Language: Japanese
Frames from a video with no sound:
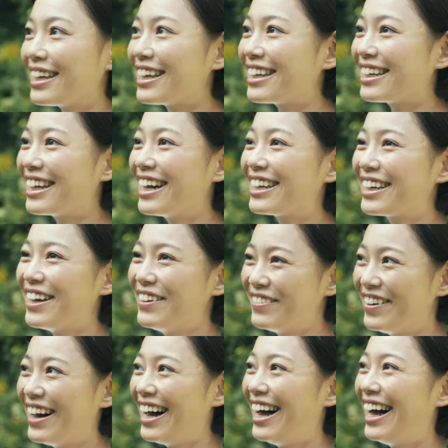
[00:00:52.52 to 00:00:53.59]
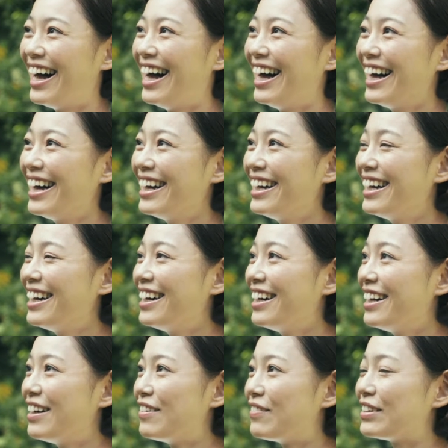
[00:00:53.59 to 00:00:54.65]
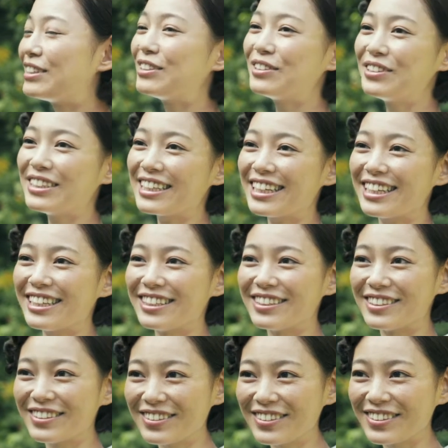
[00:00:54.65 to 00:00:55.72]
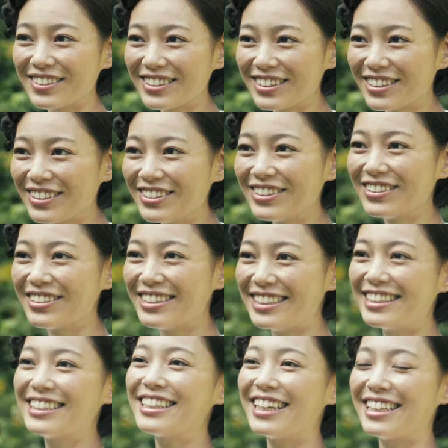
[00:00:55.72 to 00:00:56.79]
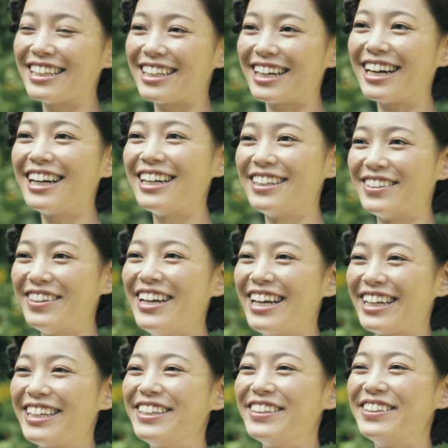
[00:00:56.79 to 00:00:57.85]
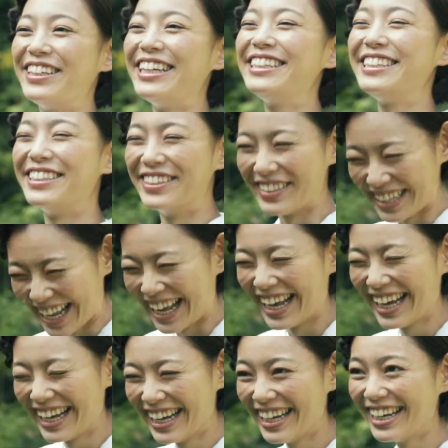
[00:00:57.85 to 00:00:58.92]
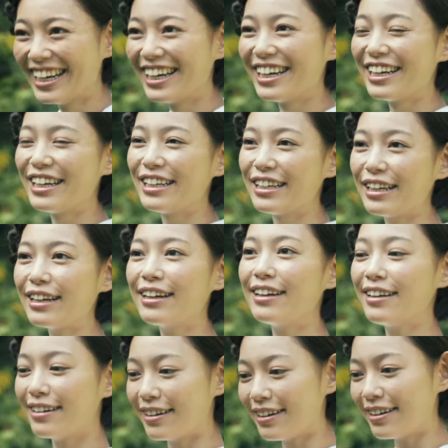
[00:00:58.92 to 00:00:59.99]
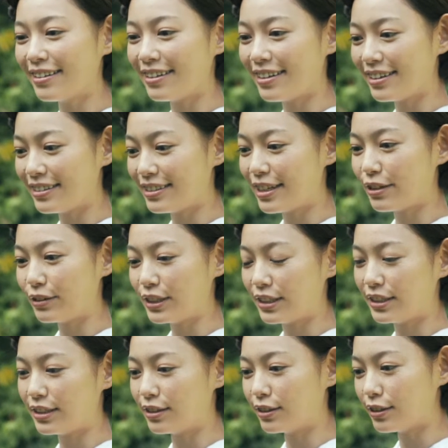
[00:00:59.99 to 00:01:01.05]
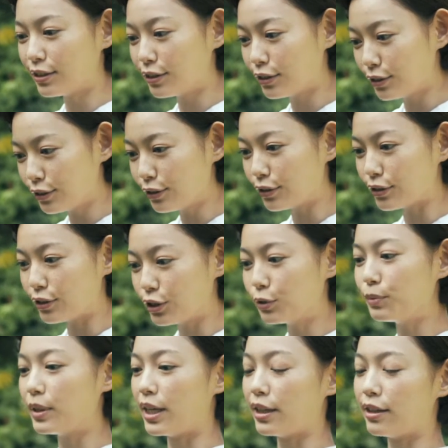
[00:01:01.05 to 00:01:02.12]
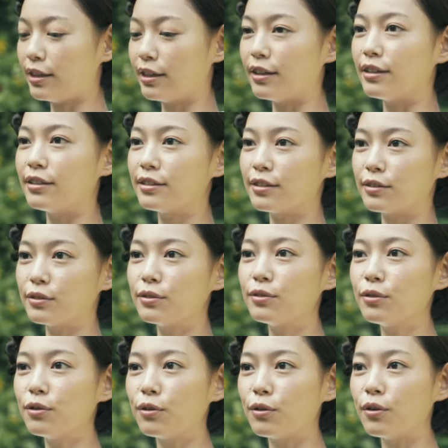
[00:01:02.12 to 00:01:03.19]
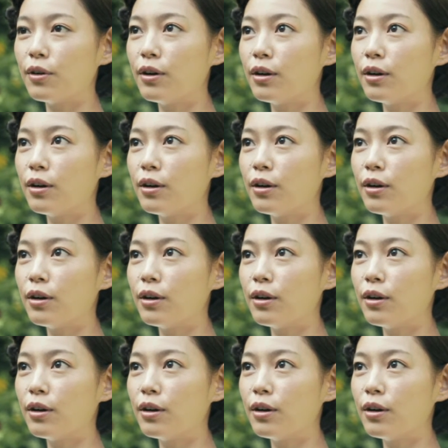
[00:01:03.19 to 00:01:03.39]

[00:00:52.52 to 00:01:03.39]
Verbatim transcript: きっかけはまあ正直に言うと、当時付き合った彼の影響ですよね。で、彼が DJ をしつつ趣味でやってたんですけど、その